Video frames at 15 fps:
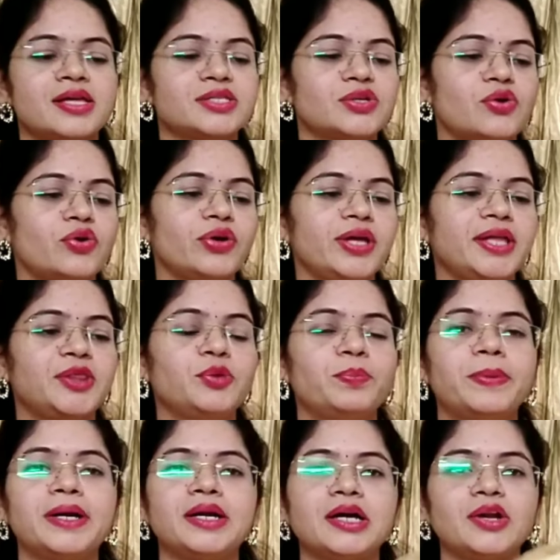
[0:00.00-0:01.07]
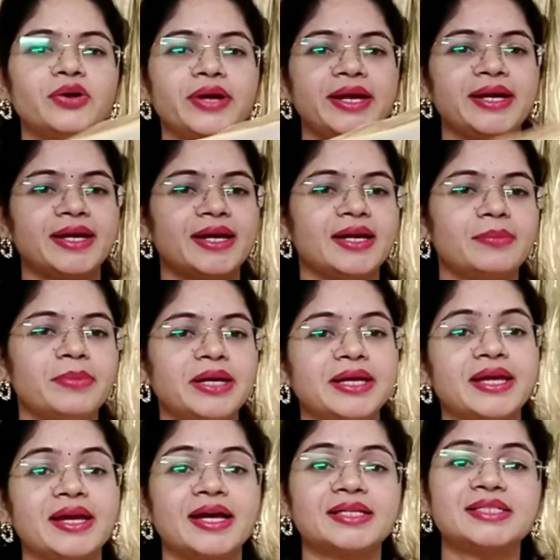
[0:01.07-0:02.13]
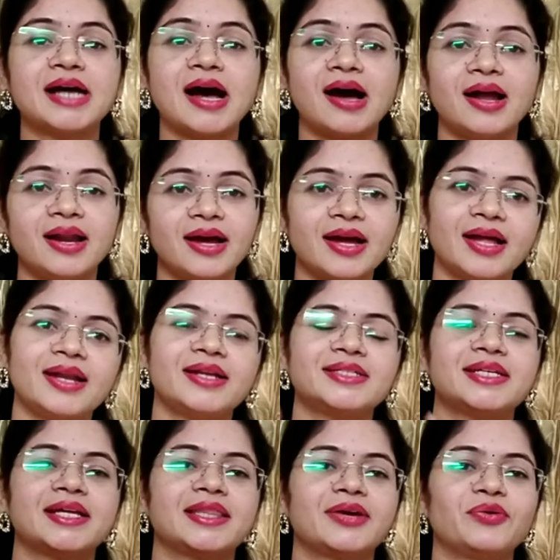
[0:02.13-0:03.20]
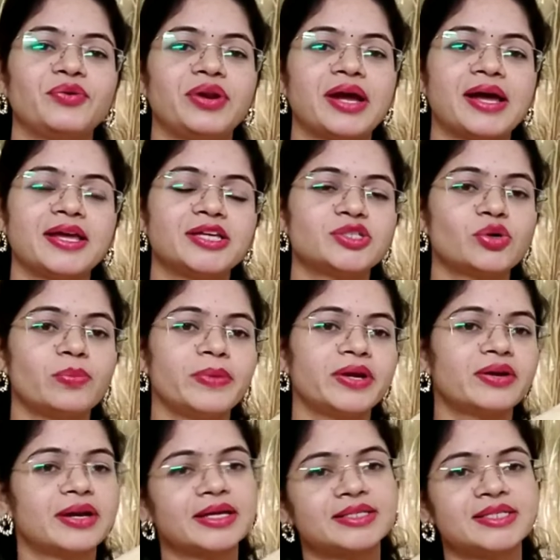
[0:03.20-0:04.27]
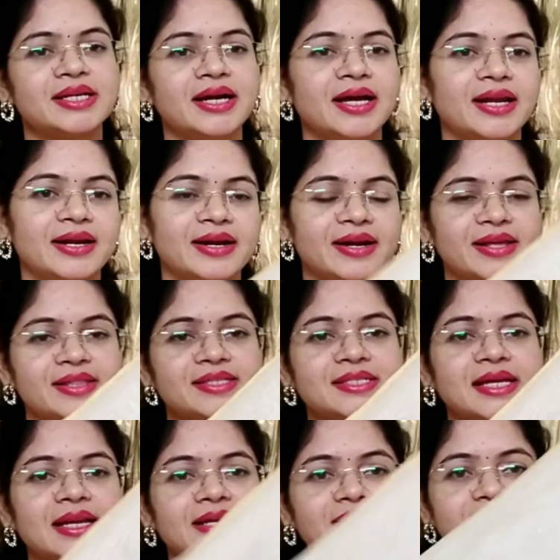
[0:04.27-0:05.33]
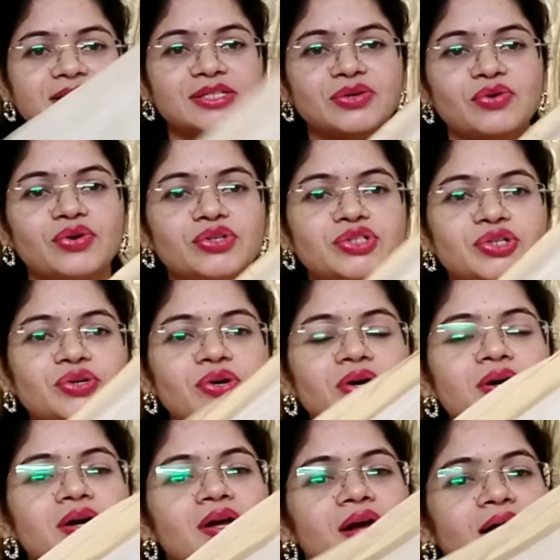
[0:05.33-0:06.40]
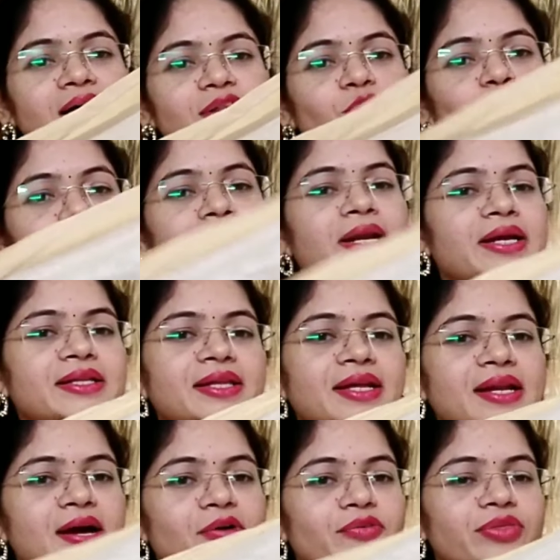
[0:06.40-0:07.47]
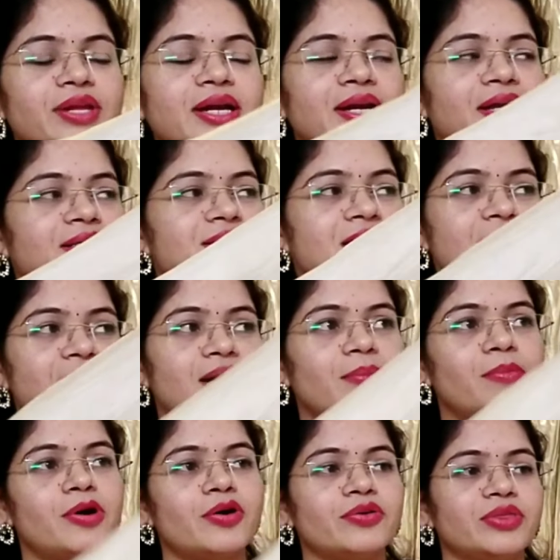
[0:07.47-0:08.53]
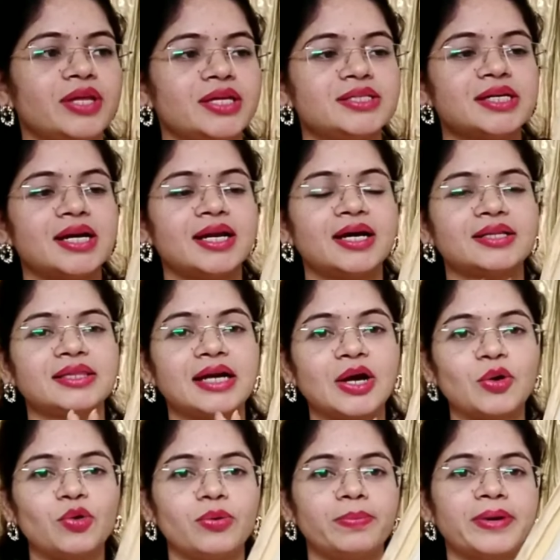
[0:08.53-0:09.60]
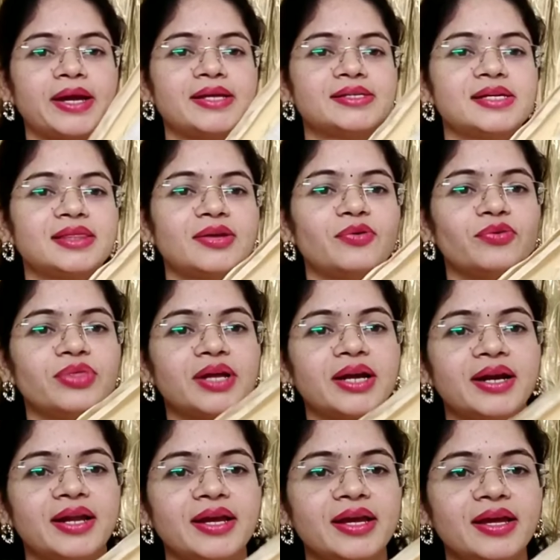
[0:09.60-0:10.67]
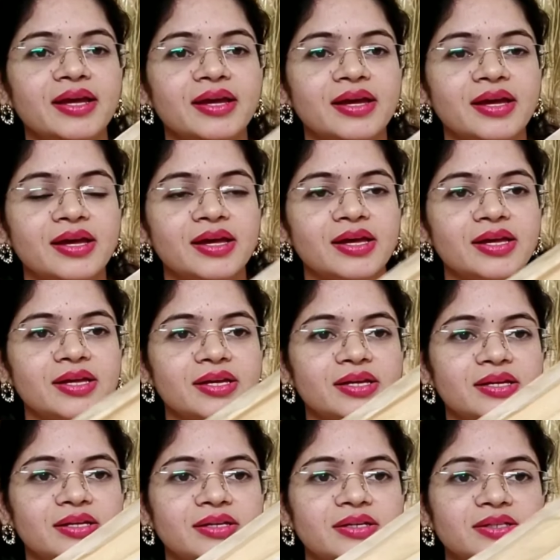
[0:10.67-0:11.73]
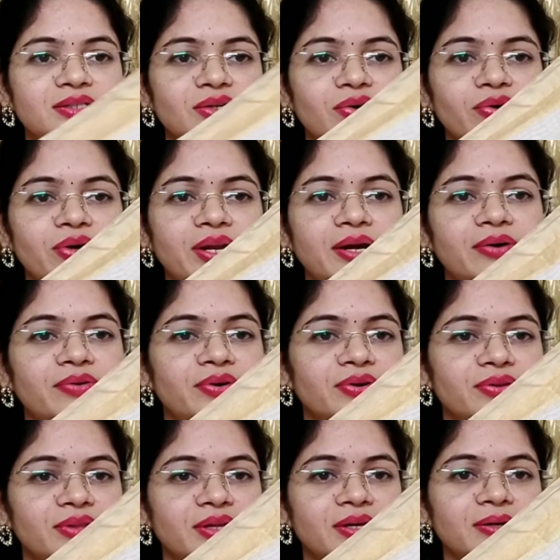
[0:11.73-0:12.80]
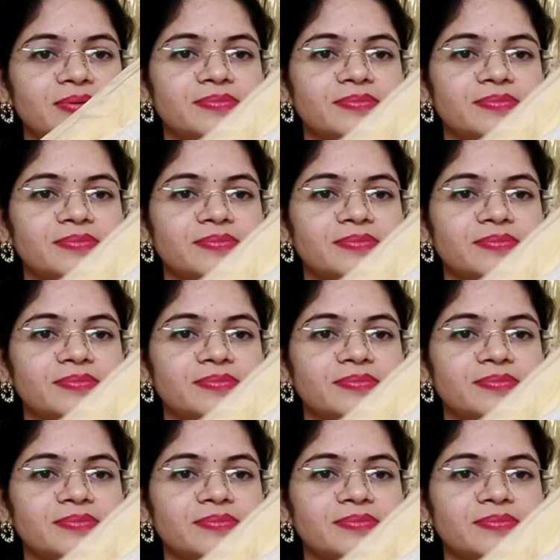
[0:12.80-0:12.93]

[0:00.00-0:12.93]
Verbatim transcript: సో ఈ దుప్పట్టాలో ఏంటంటే మనకి ఇంకా చాలా కలర్స్ అయితే ఉన్నాయి సో మీకు నచ్చిన కలర్ అనేది సెలెక్ట్ చేసుకోవచ్చు దుప్పట్ట అయితే ఇలా ఉందండి చాలా బాగుంది చాలా తక్కువ ప్రైస్ అయితే ఉందండి సో ఇలా ఉంటుంది